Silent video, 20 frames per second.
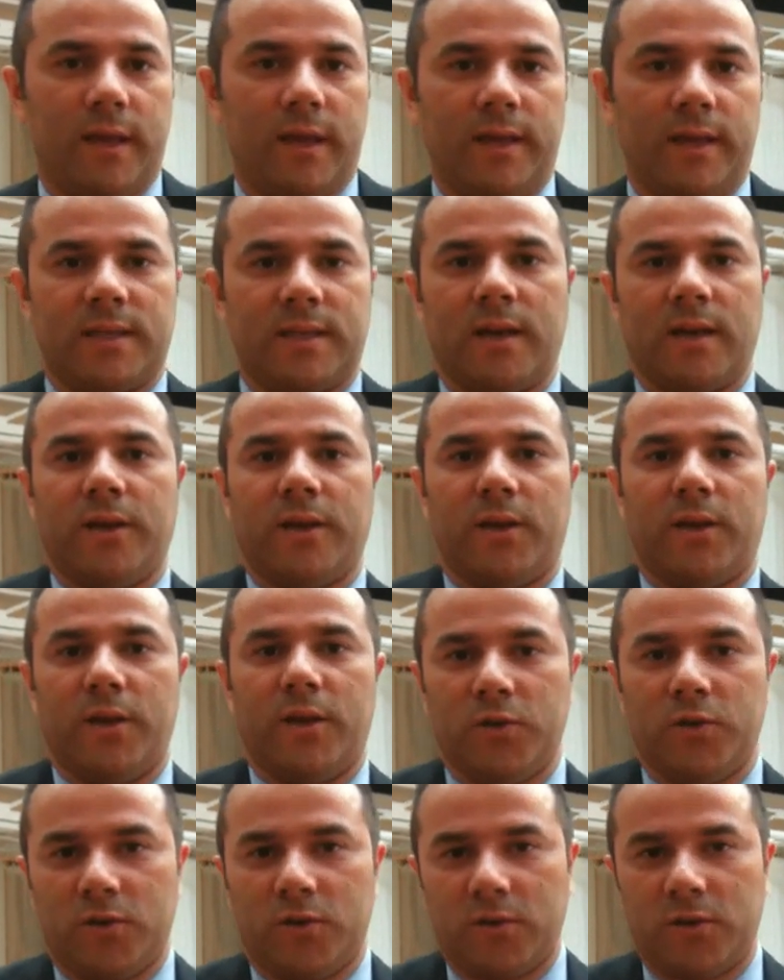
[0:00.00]
es alguien que
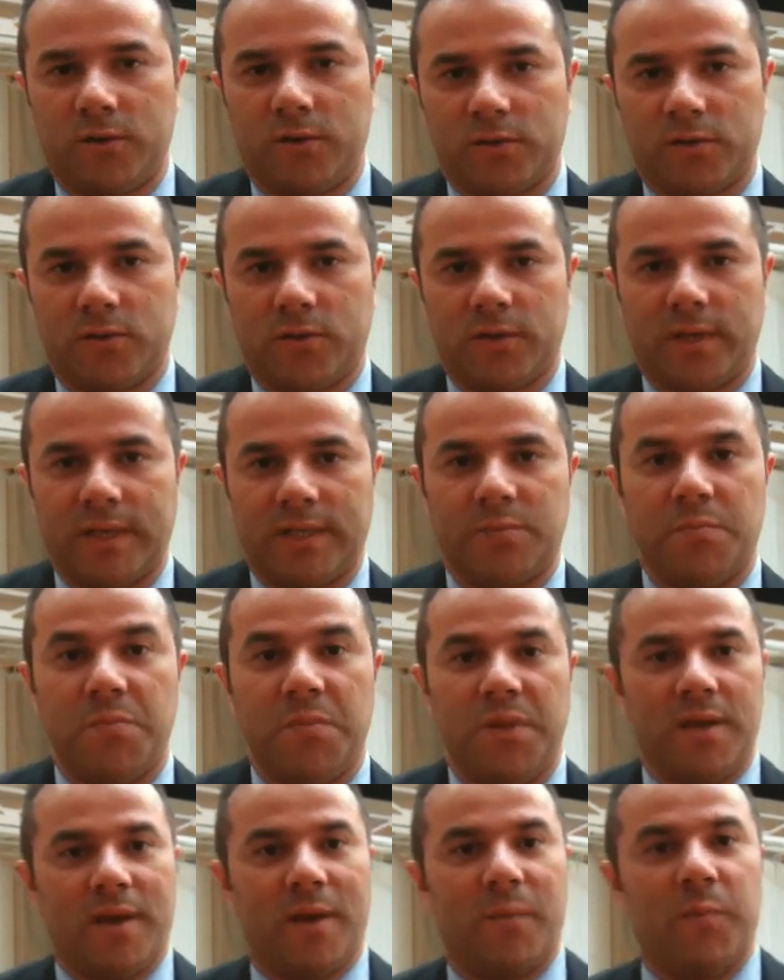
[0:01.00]
yo conozco, que es
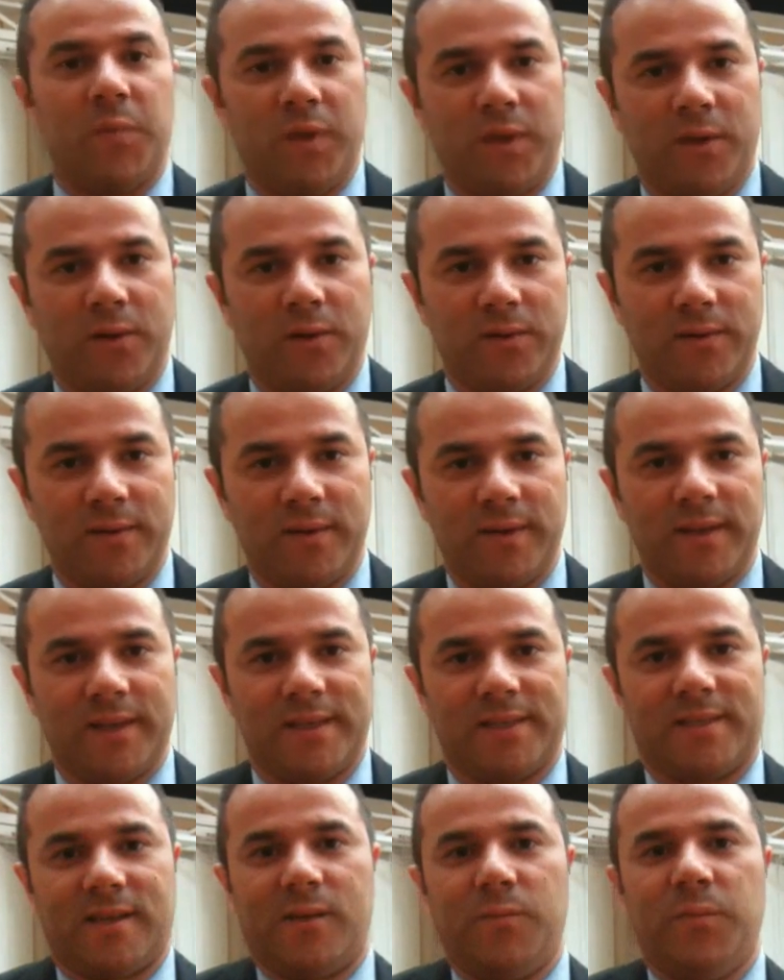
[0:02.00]
mi amigo,
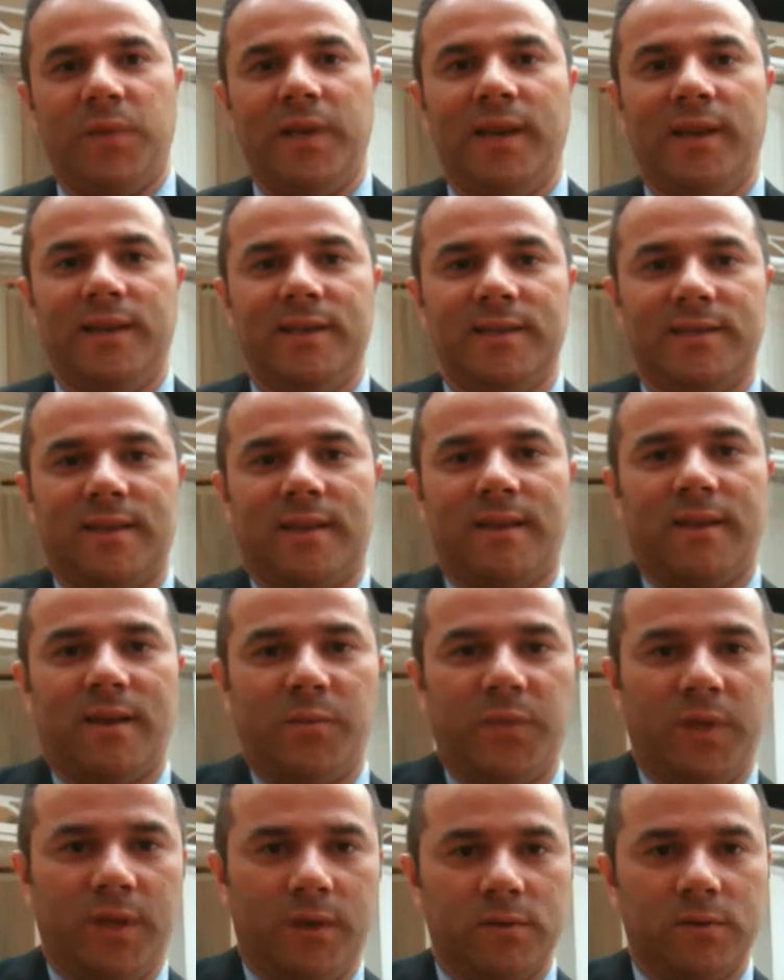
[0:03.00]
está en mi lista de
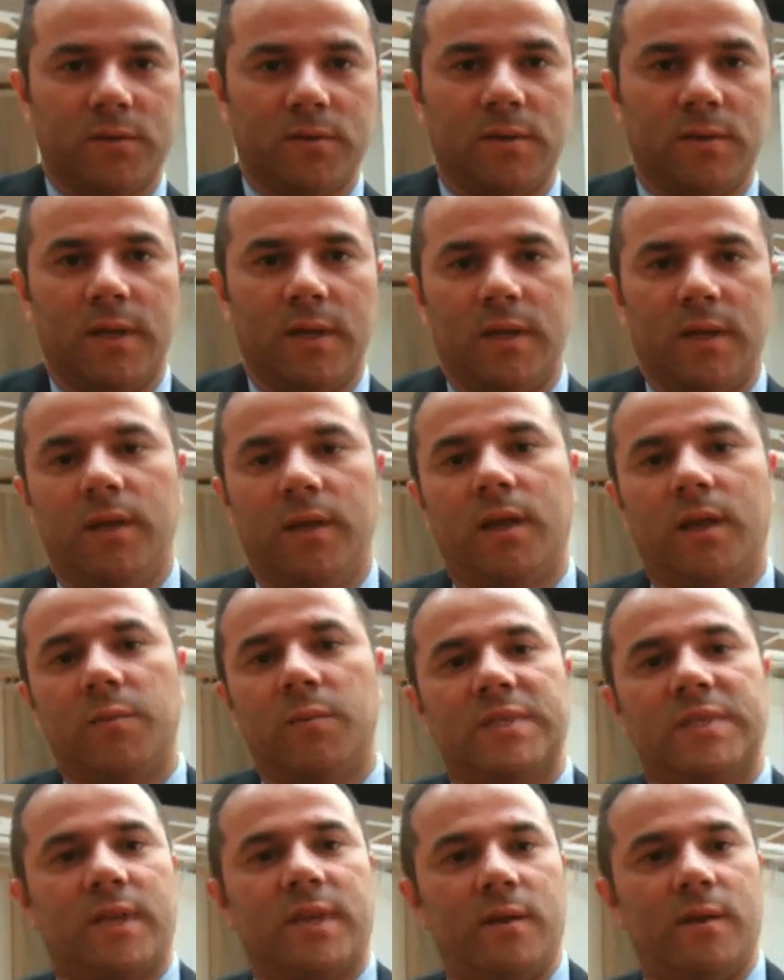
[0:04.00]
amigos y que
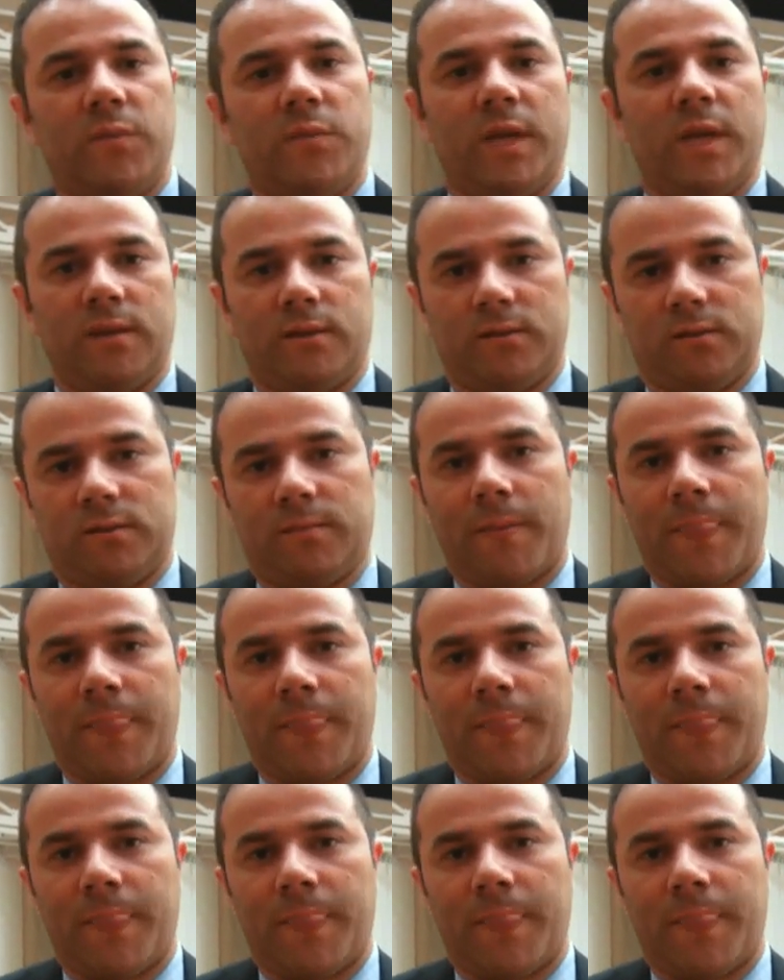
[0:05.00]
me está enviando.